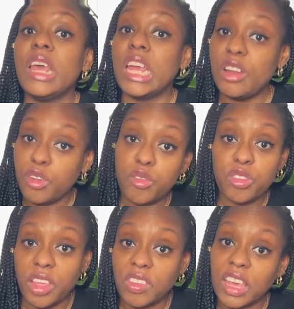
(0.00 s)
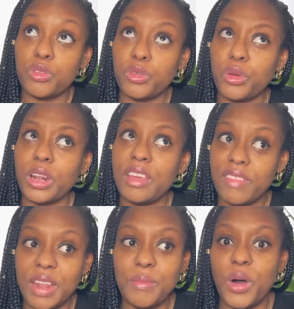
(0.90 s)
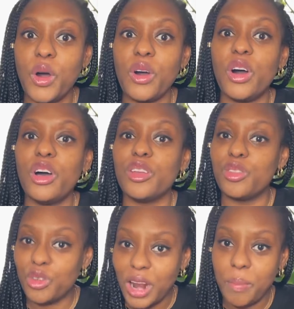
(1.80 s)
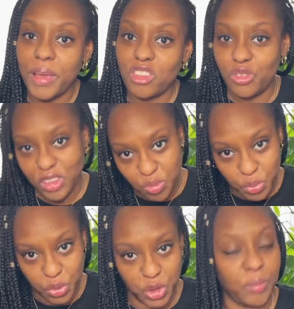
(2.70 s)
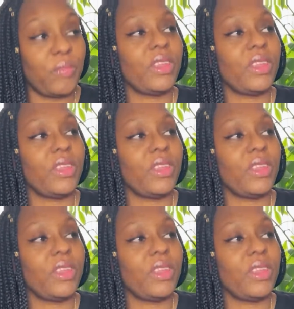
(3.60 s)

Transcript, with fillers: il faut vous inscrire sur l'événement euh, de la page Facebook.